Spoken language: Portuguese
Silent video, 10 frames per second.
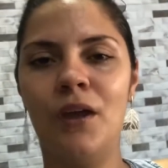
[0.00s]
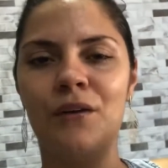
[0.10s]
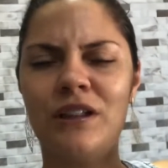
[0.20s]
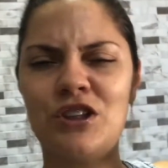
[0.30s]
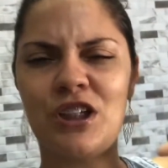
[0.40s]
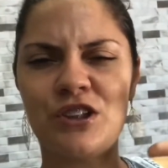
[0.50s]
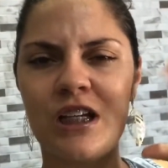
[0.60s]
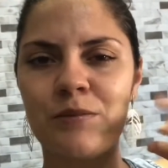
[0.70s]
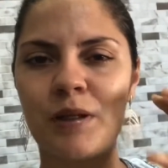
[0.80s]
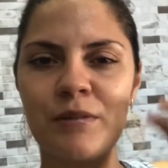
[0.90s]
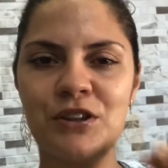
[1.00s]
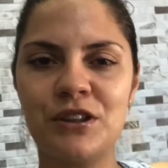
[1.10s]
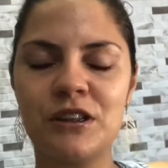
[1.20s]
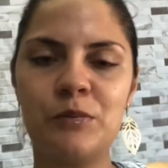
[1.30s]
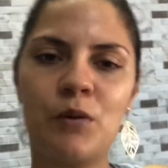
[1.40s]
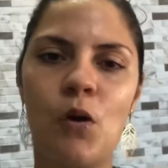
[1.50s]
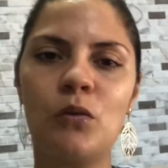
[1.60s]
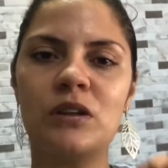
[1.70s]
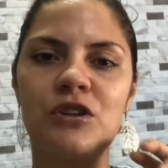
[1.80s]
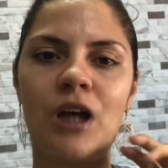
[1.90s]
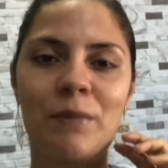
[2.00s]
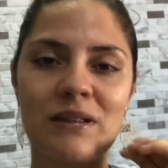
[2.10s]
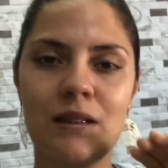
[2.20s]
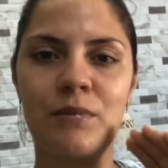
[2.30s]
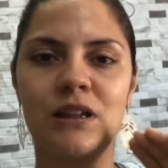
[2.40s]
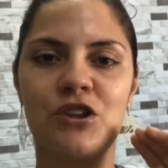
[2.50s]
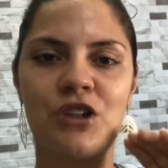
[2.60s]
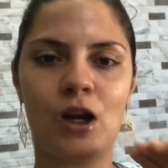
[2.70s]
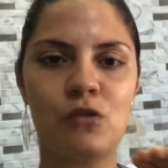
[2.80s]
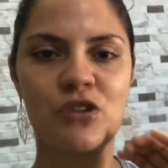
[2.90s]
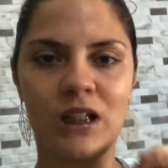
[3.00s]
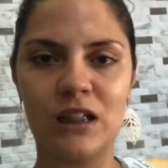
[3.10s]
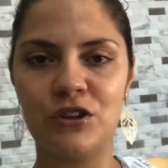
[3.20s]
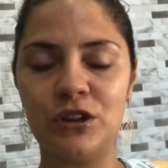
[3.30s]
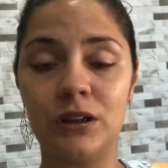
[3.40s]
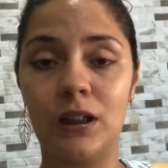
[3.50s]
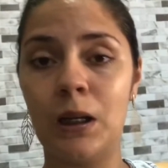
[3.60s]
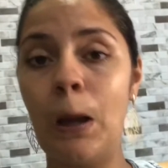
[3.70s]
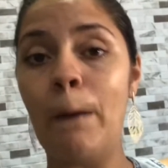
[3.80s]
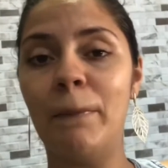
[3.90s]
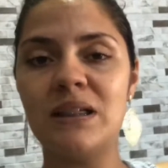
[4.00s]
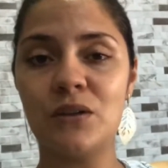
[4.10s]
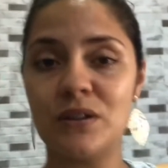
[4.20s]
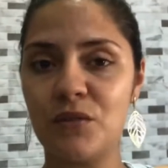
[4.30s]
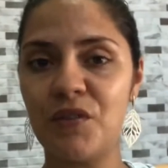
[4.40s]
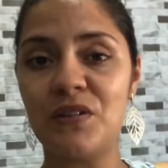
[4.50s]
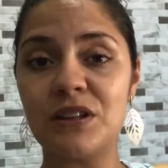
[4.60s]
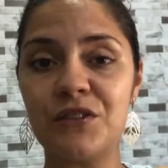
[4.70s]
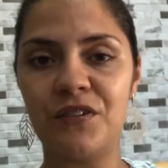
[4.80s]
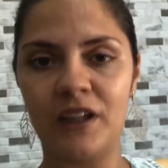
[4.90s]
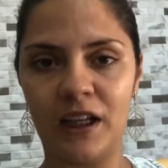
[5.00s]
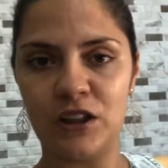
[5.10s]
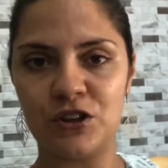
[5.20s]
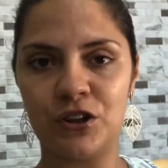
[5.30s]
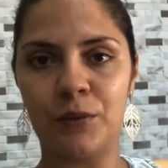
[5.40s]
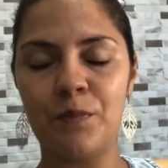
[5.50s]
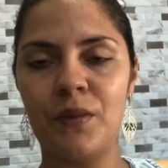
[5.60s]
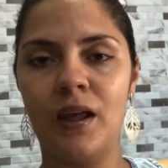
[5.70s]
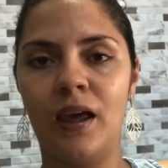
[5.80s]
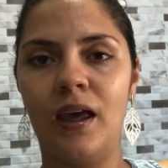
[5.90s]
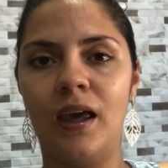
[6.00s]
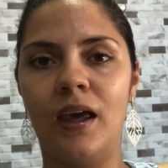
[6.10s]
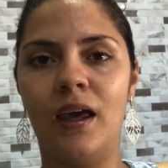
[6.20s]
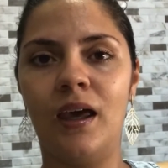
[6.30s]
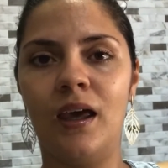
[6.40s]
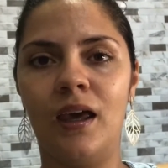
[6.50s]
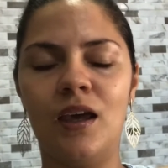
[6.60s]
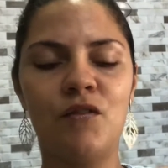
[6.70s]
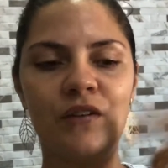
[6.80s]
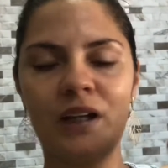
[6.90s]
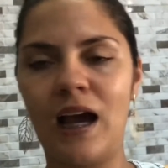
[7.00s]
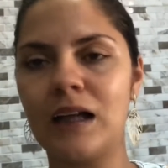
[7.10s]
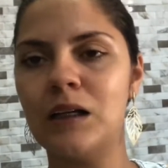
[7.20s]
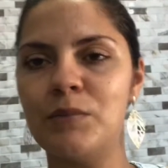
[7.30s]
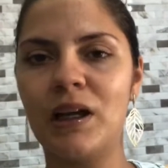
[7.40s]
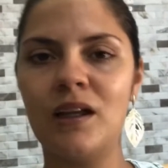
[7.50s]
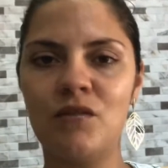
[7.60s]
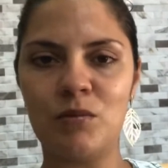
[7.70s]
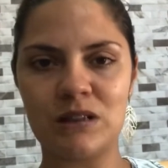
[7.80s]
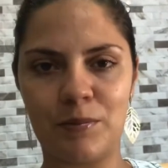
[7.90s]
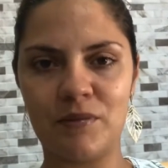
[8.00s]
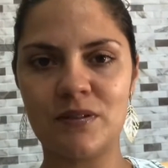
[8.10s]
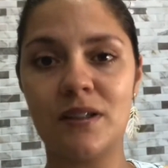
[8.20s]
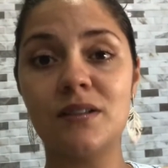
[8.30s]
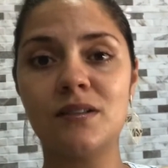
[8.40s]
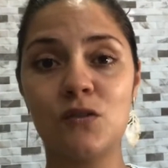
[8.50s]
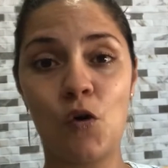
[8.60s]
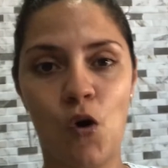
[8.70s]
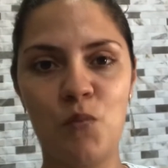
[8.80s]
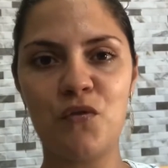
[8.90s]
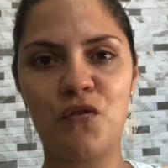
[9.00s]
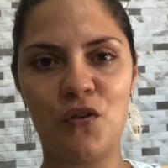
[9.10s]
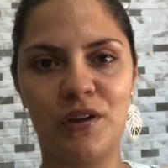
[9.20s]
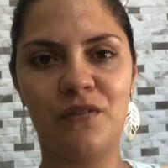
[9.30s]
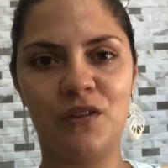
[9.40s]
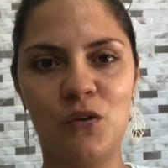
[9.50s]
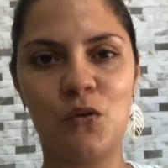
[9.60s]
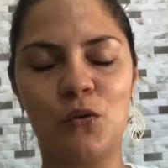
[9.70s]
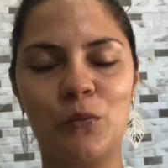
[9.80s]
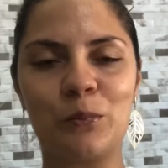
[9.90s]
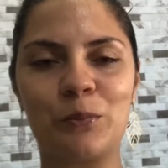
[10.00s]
Eu ia deixar já as marmitinhas prontas, já pra semana já congeladinha, mas eu resolvi fazer diferente. É, eu vou virar a câmera e vou mostrar pra vocês como foi que ficou.